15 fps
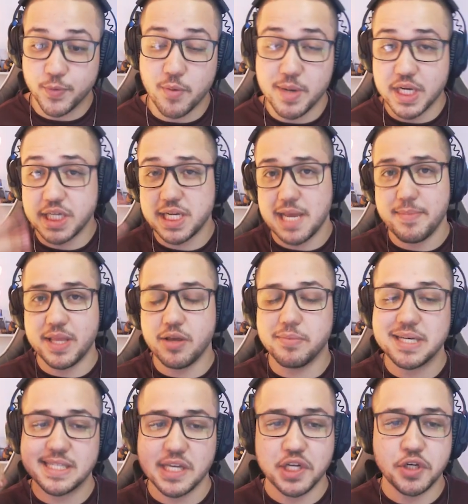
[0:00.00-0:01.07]
como a gente remeteu
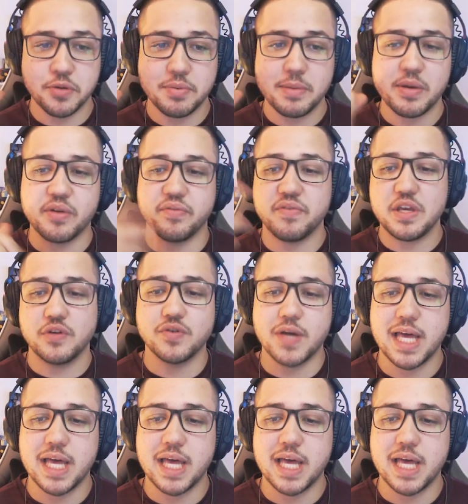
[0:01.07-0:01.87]
bastante no primeiro vídeo,